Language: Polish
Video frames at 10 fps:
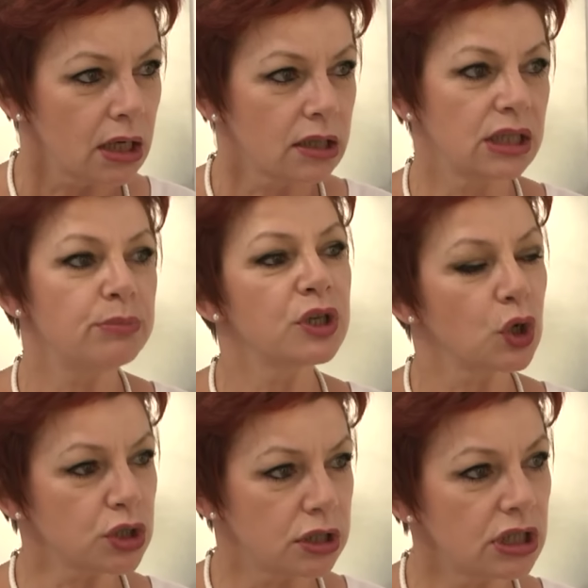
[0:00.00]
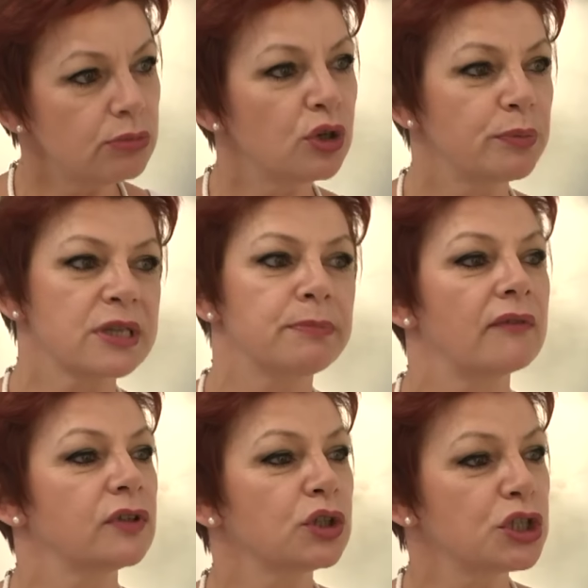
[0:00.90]
gdyby rośliny były
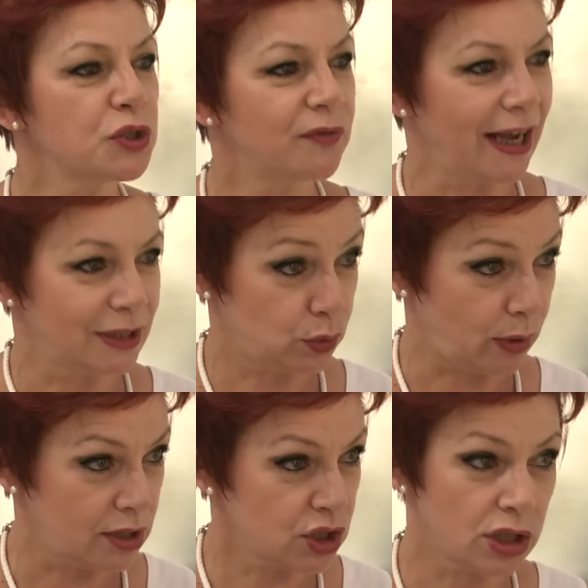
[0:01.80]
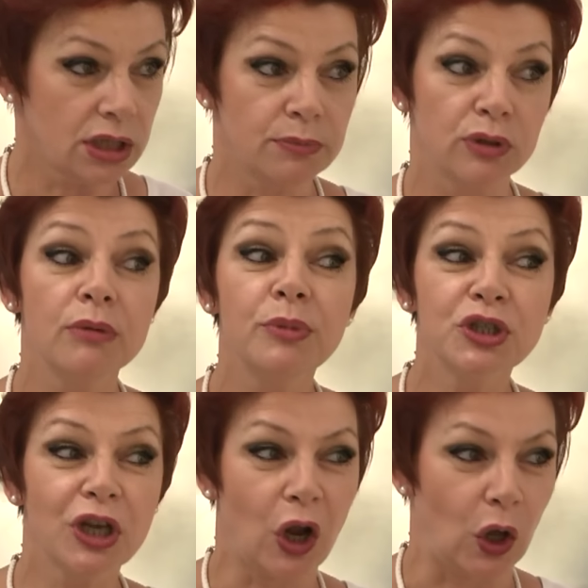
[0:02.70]
pozbawione światła, czy byłyby
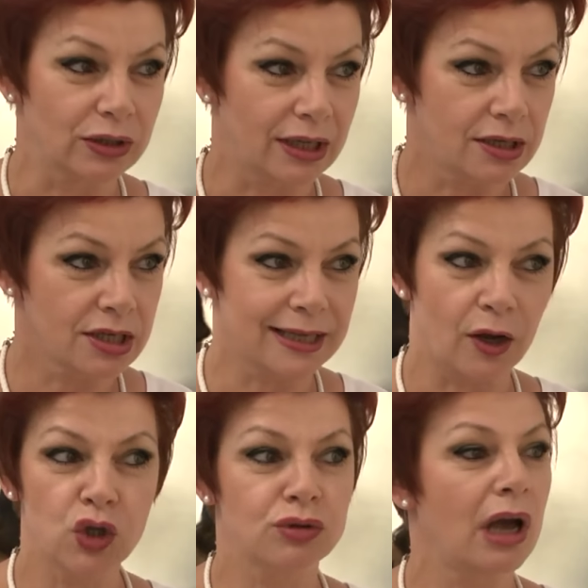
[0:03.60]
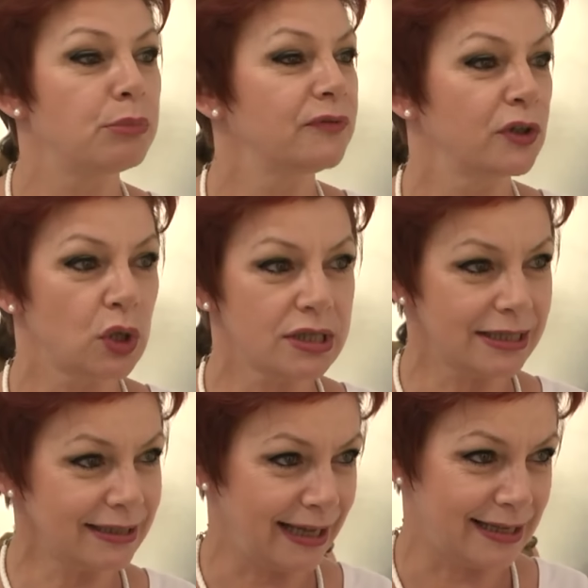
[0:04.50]
zielone, czy zachodziłaby
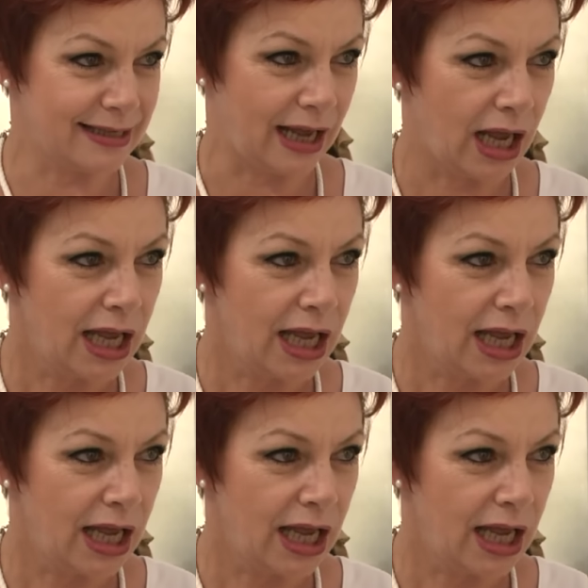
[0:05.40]
fotosynteza.